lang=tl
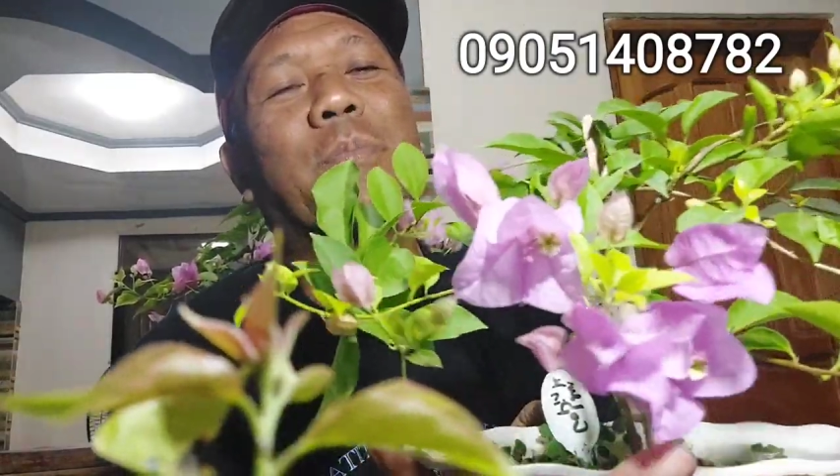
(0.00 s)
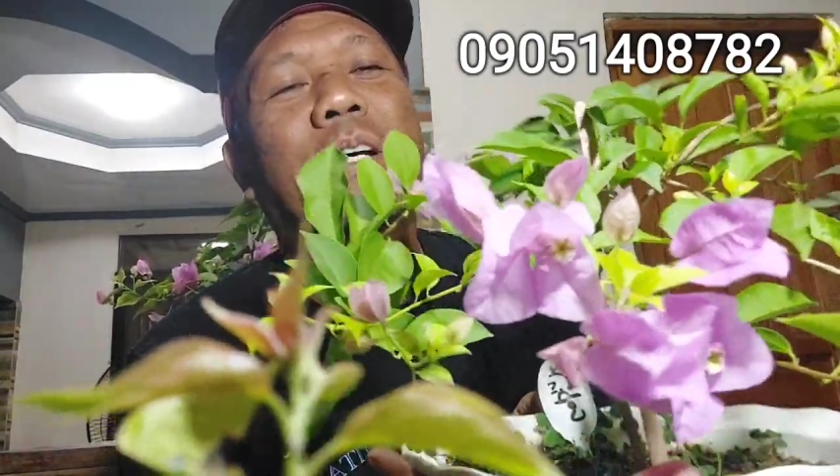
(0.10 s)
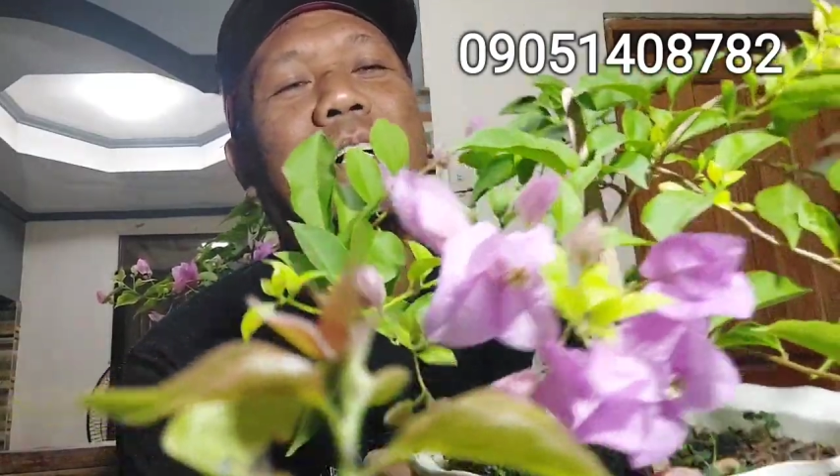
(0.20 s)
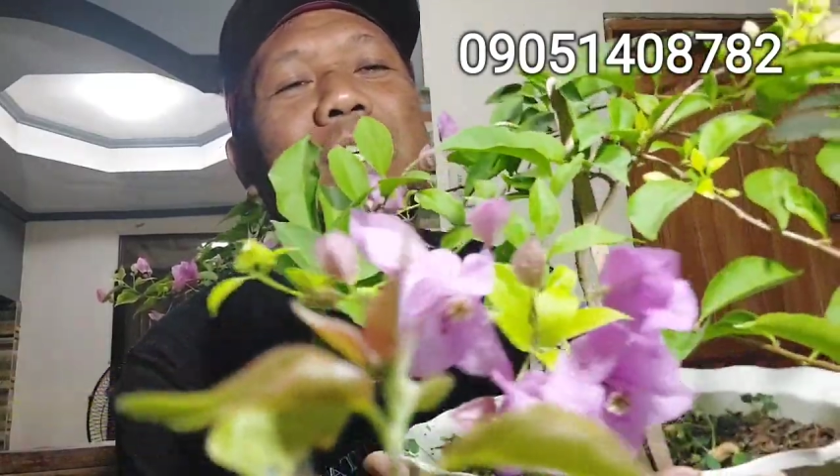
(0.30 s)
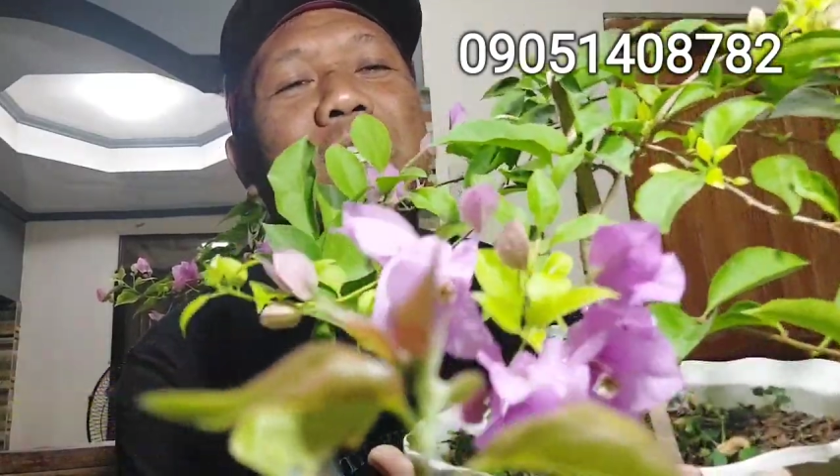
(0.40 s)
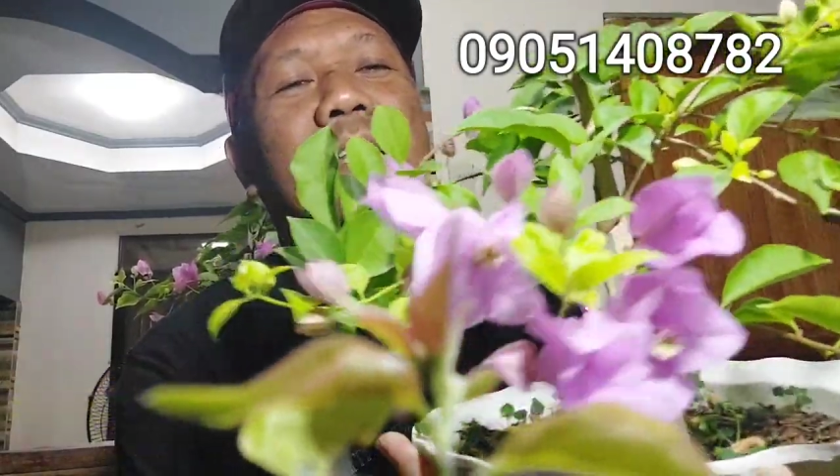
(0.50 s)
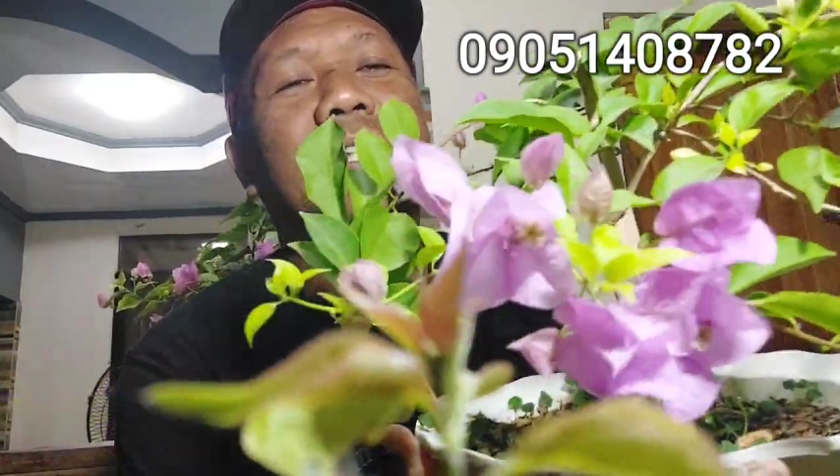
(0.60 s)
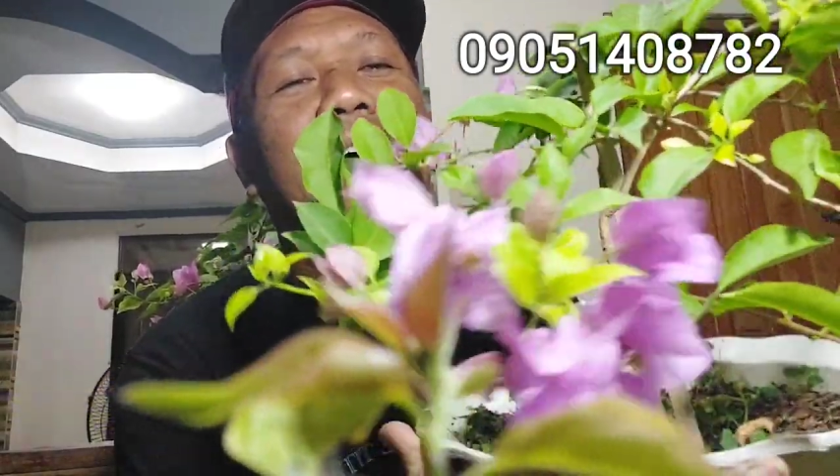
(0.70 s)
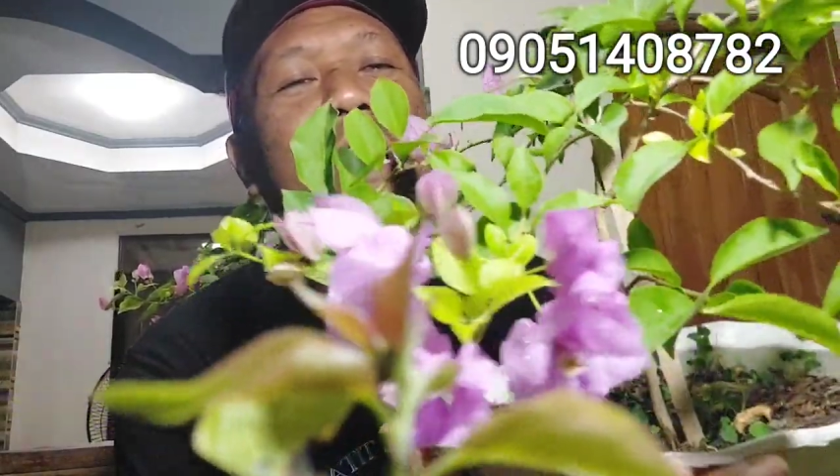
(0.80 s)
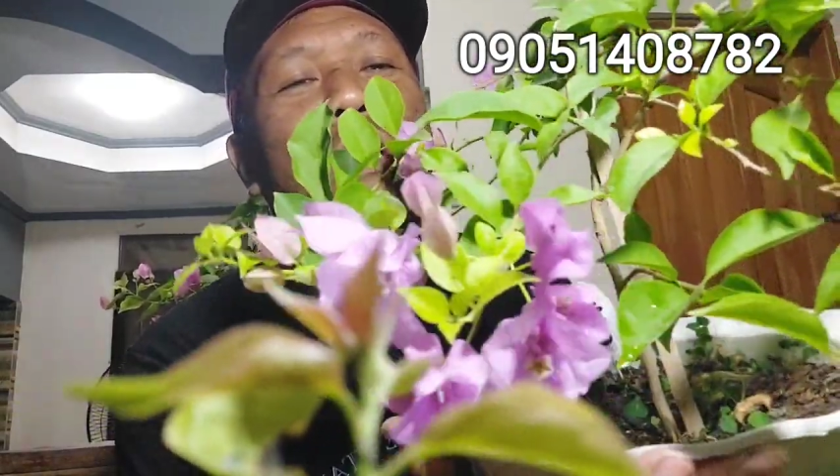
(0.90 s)
Oh,
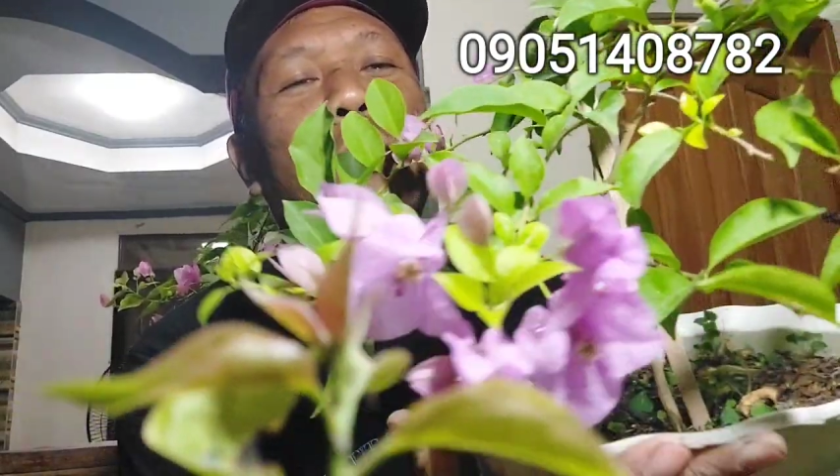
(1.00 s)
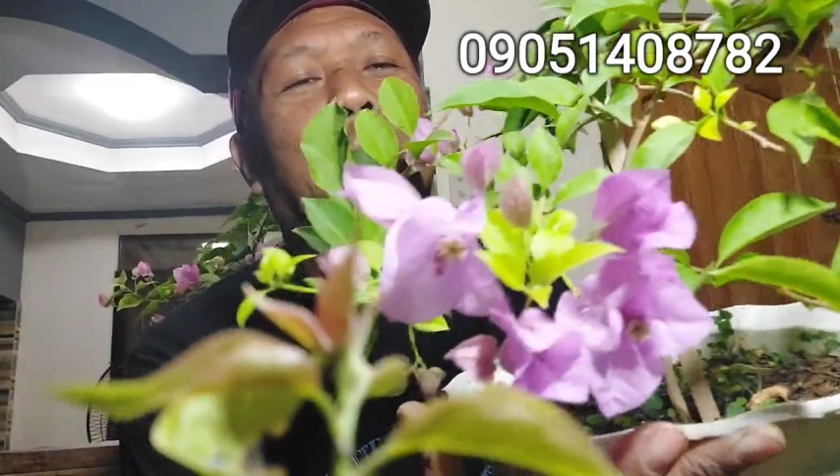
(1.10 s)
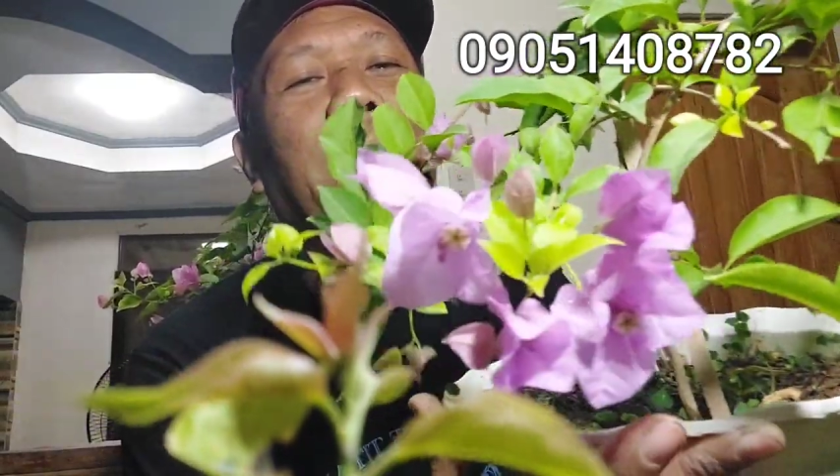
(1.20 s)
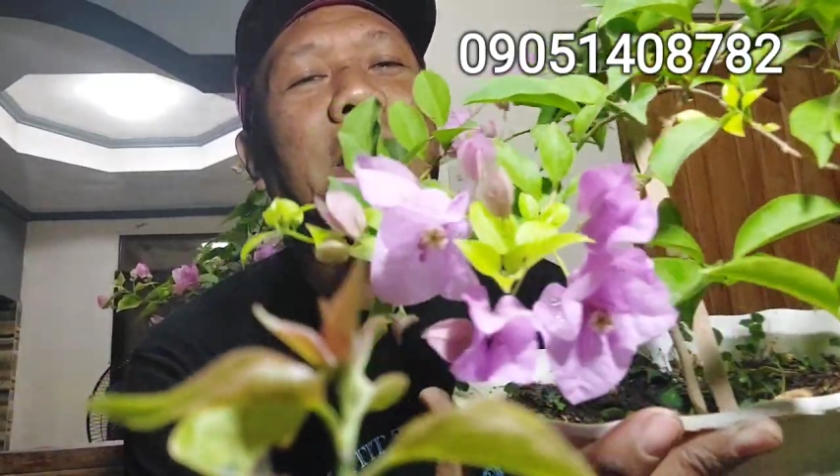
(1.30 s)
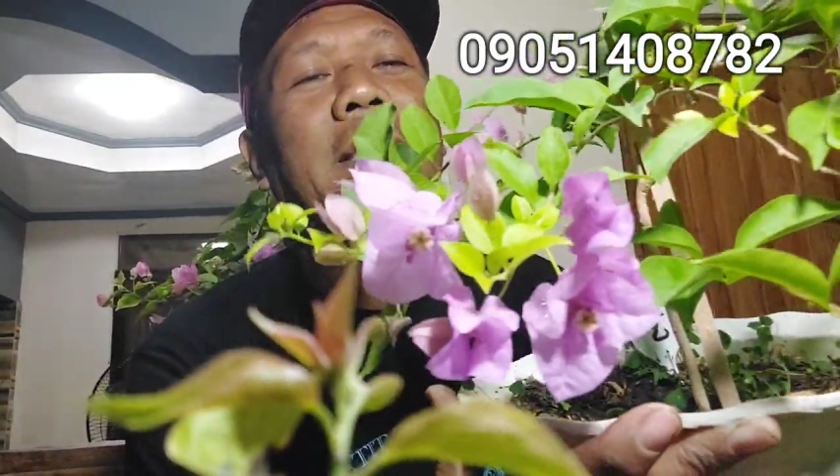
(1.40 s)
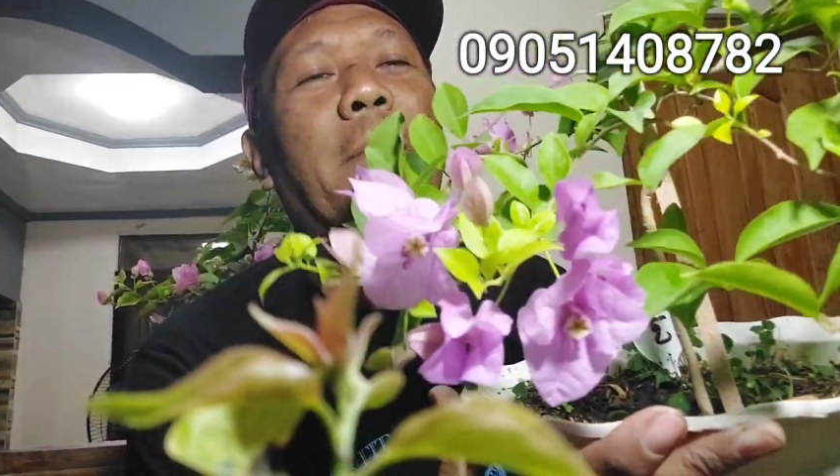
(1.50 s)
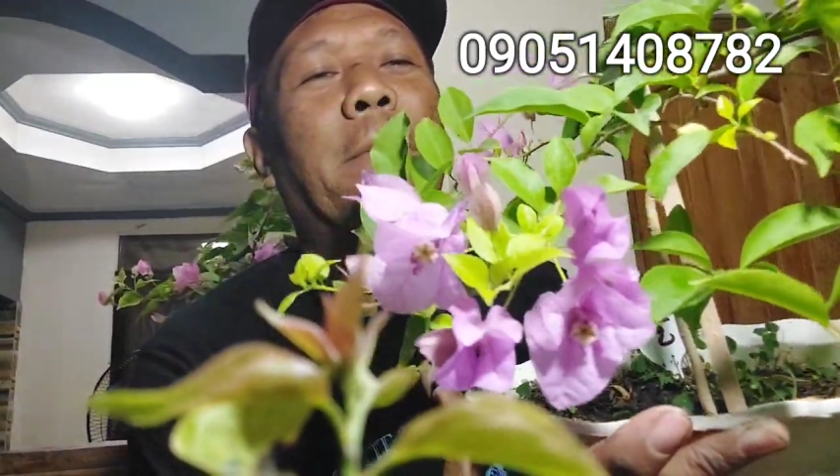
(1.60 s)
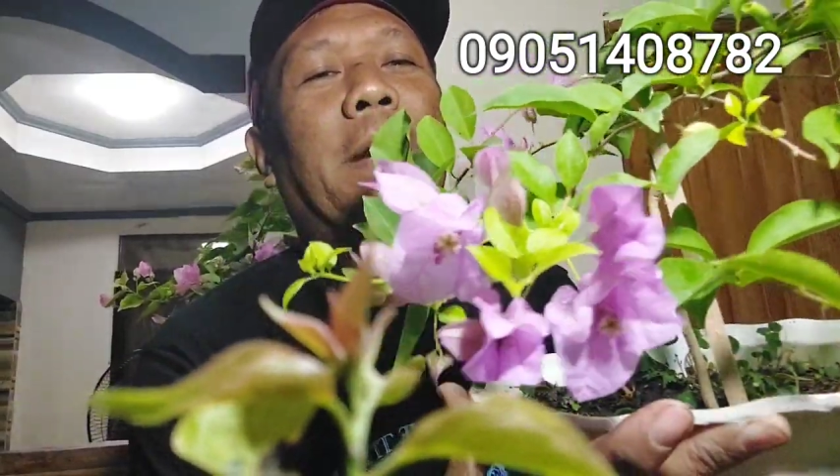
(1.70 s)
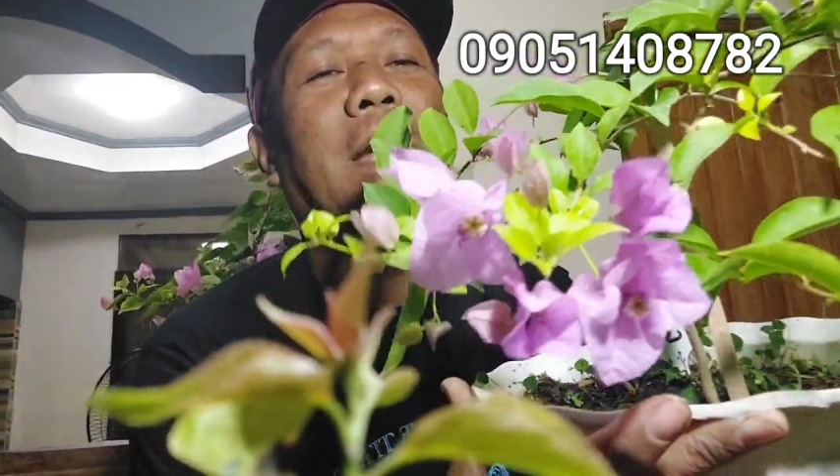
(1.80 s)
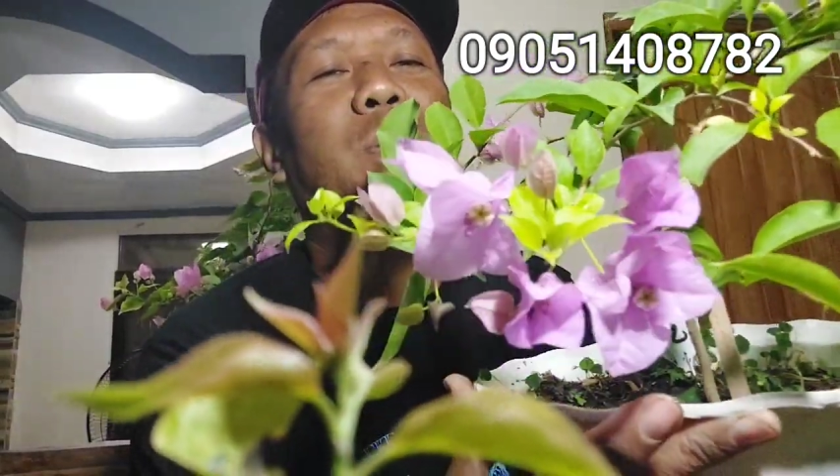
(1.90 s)
super
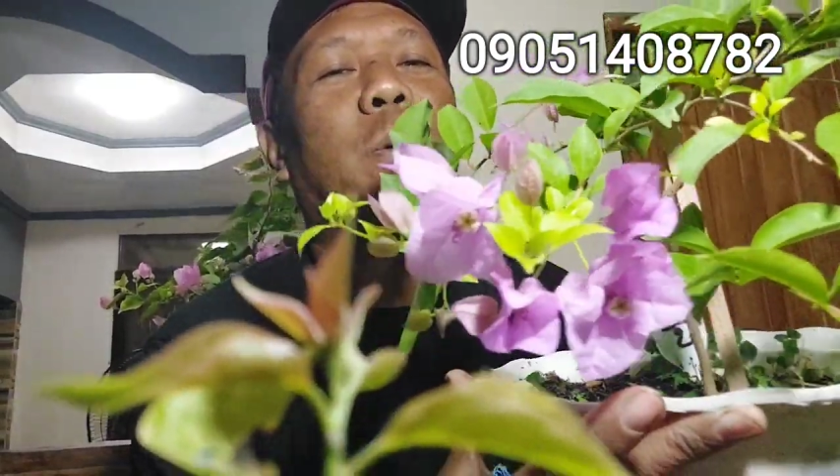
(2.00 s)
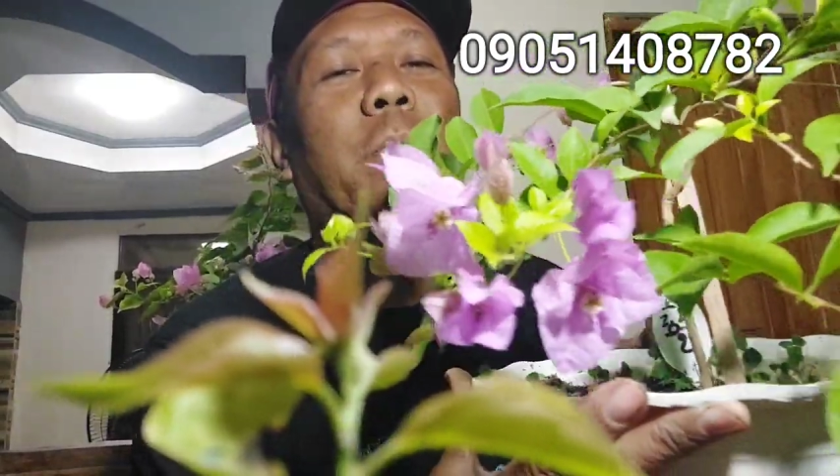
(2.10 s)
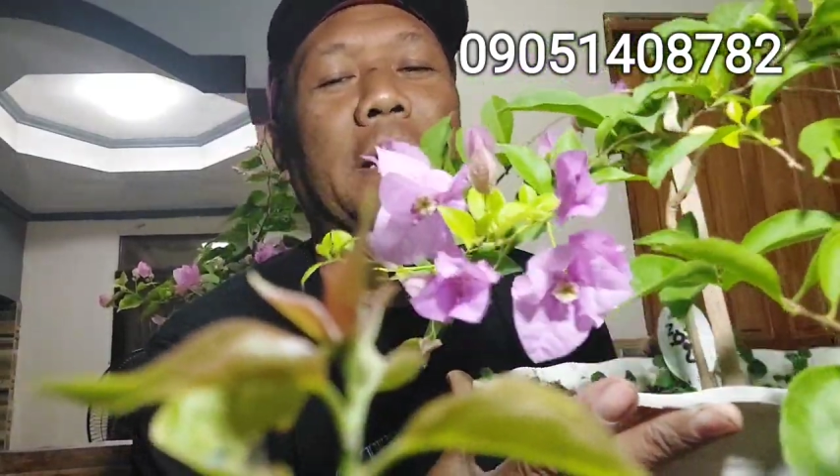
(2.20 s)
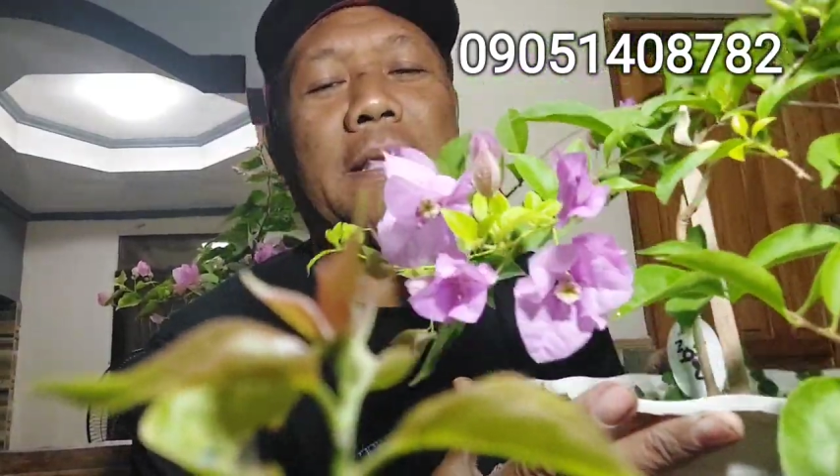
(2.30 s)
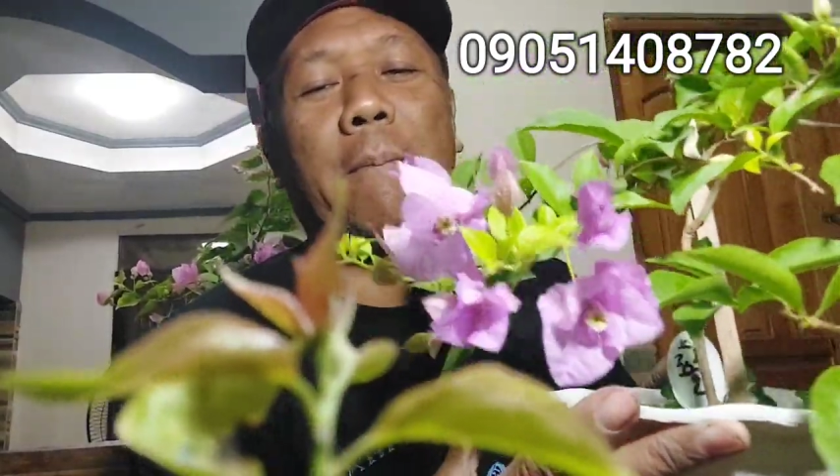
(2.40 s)
top rare, super